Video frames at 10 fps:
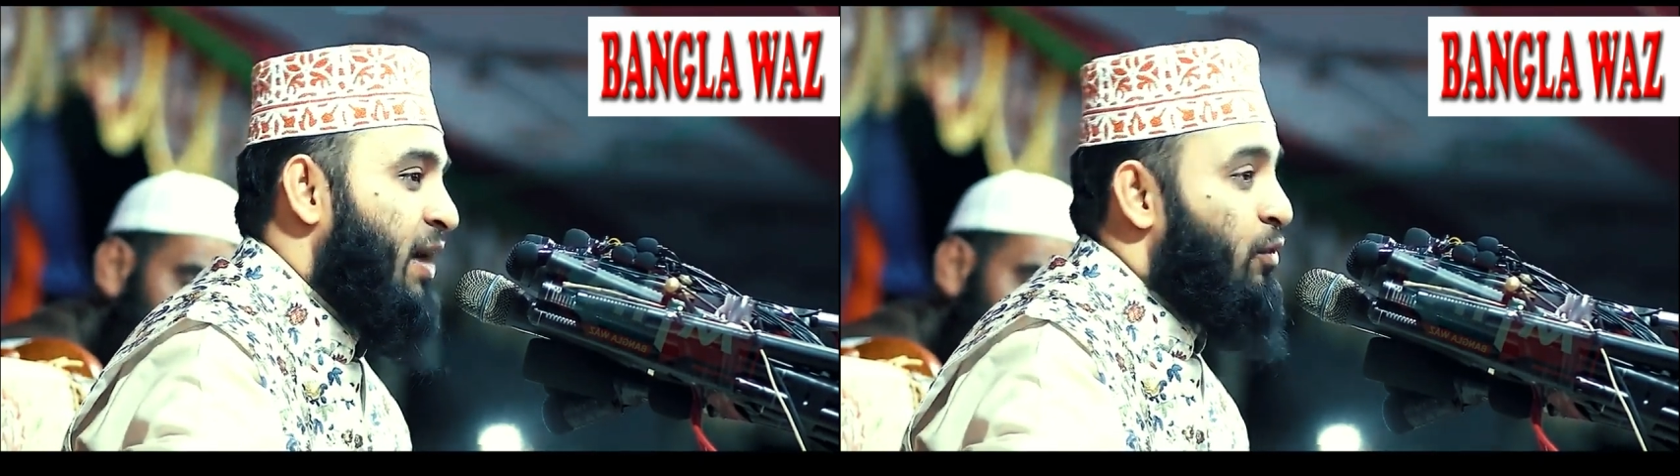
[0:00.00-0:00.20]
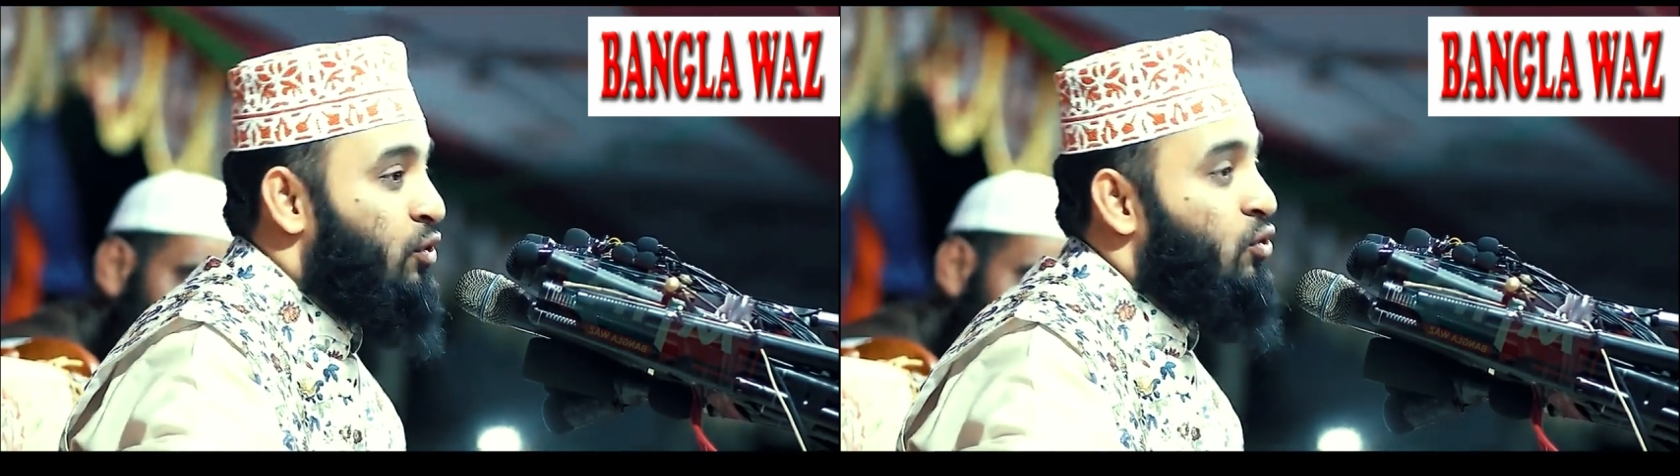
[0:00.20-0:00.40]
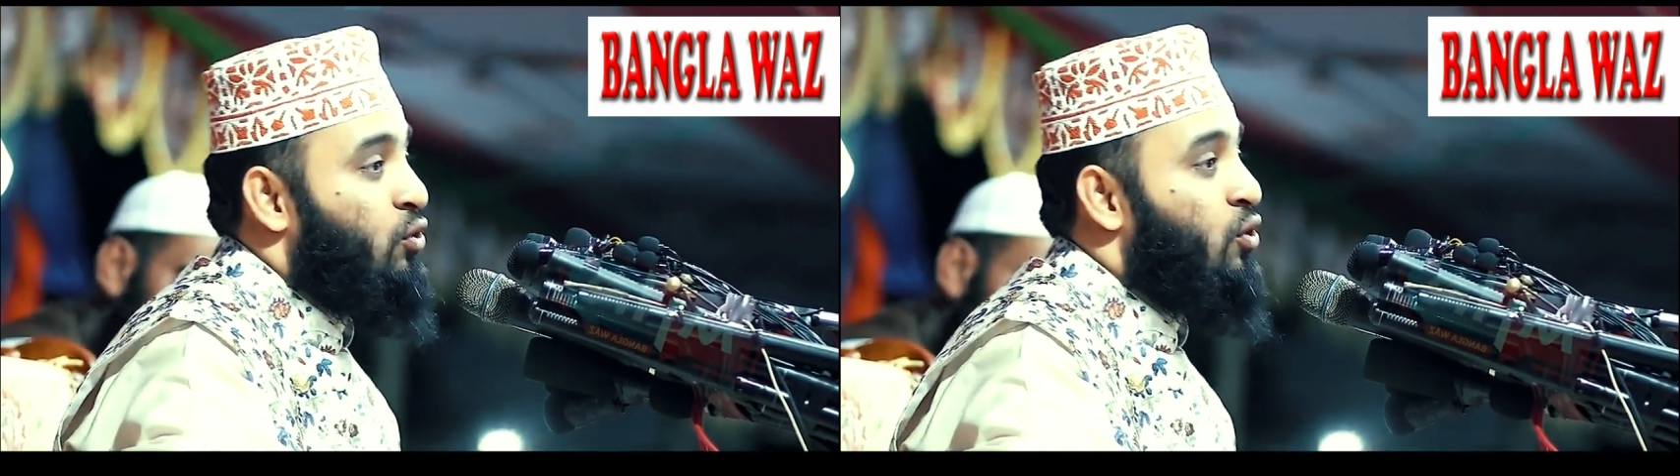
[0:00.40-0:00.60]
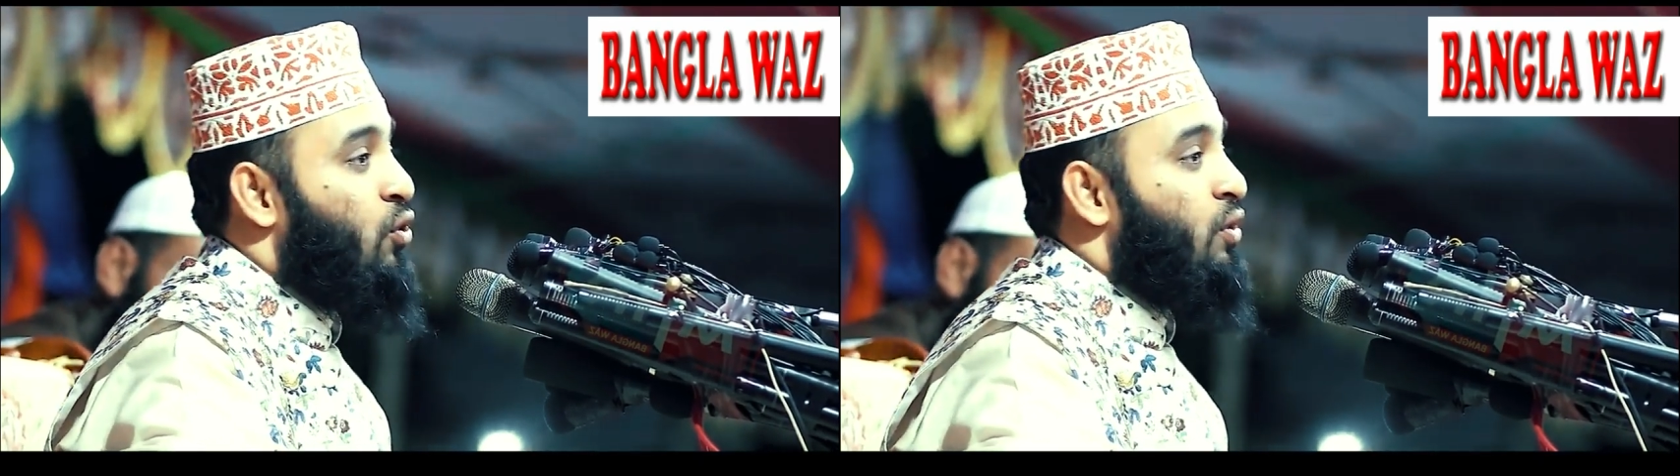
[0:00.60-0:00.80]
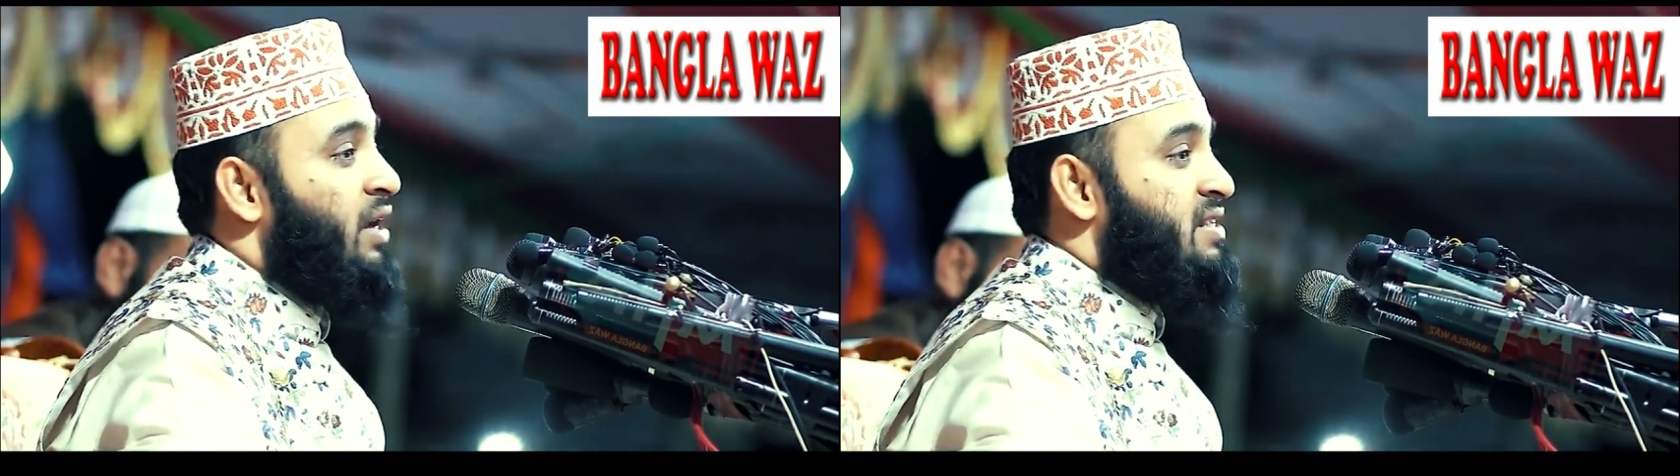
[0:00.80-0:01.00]
এমন কোন
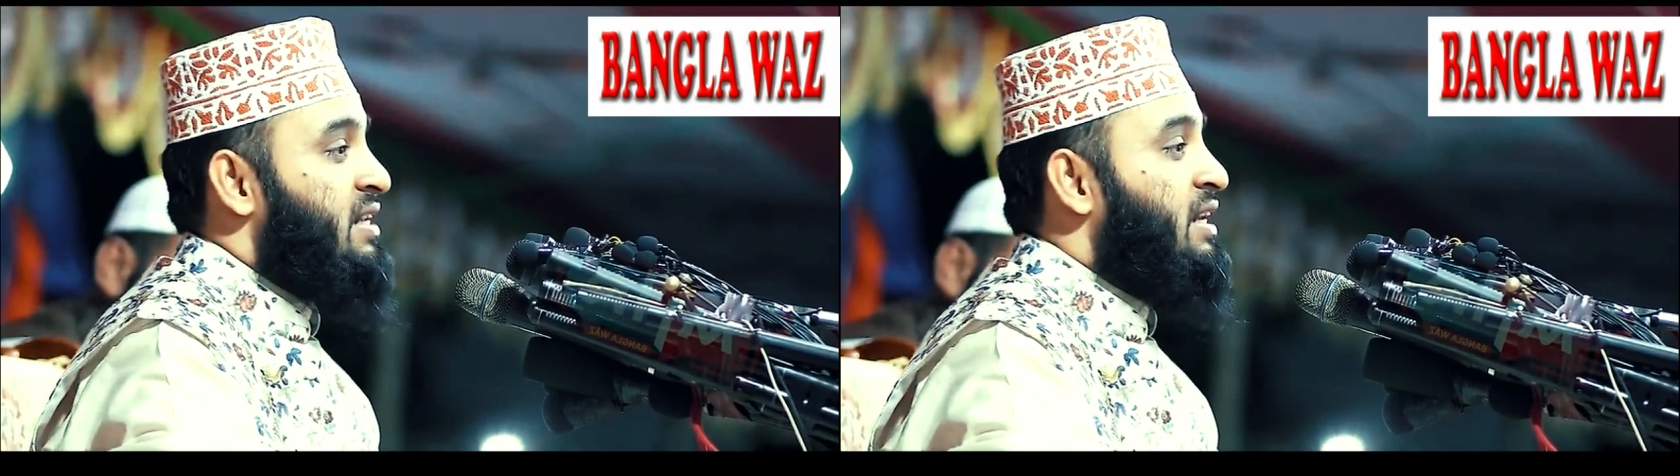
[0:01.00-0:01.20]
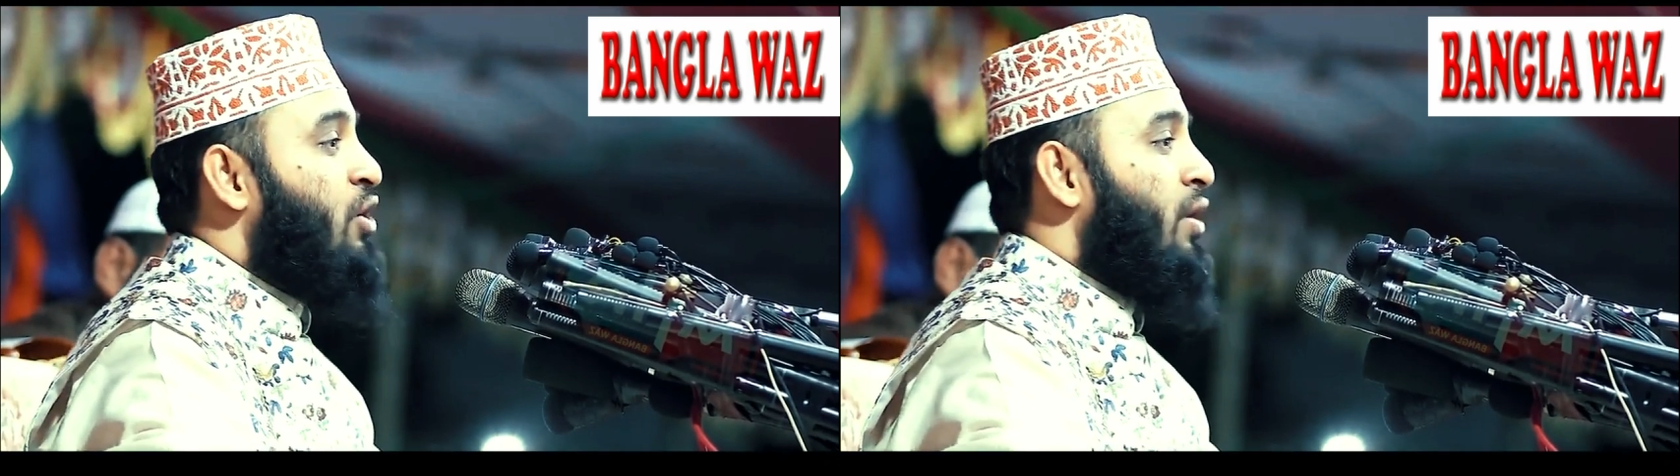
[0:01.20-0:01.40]
রোগ নাজিল